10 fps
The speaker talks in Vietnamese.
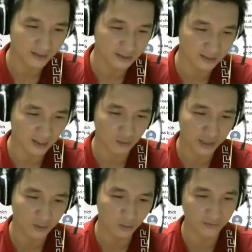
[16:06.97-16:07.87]
khác nhau,
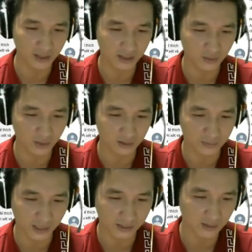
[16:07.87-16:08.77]
Linh Uy và Linh Uy Tử
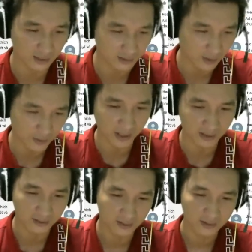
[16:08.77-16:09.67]
Mạch nó khác nhau các bạn.
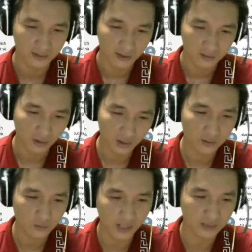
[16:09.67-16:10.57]
Có
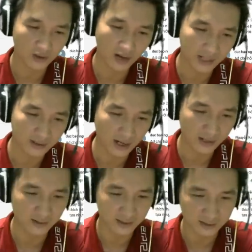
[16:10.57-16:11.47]
liên quan nhưng mà nó hai
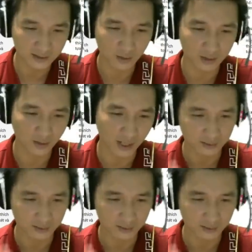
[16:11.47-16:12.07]
người khác nhau hoàn toàn.